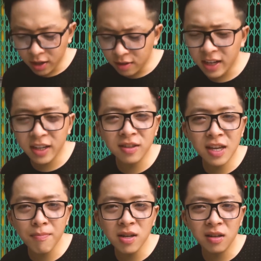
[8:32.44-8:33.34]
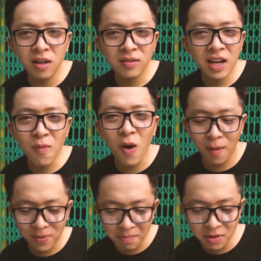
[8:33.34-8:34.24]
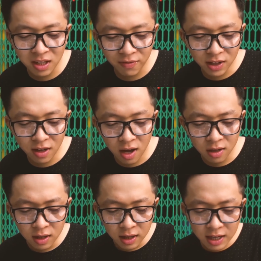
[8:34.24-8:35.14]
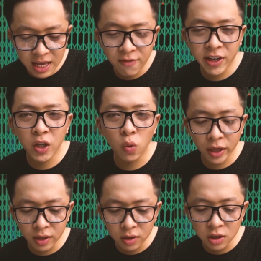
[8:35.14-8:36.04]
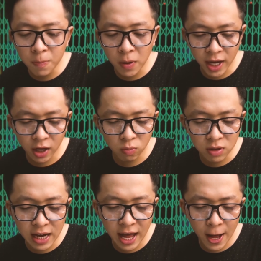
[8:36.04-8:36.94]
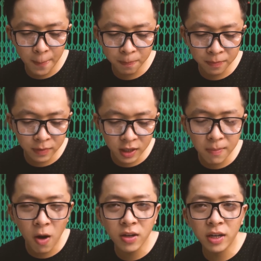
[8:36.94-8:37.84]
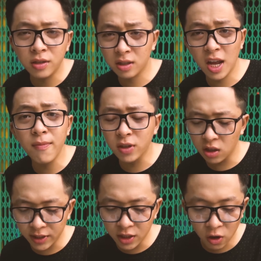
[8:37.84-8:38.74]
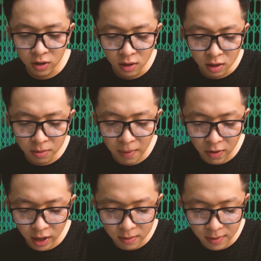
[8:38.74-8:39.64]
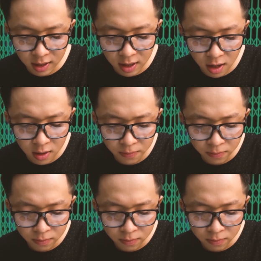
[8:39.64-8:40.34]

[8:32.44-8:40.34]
Hình như là cái nước chấm nó không hợp lắm á, tại vì cái gia vị của cái nước súp ở này cũng như là những cái món này đã được nêm vừa vị rồi, nên Bảo nghĩ rằng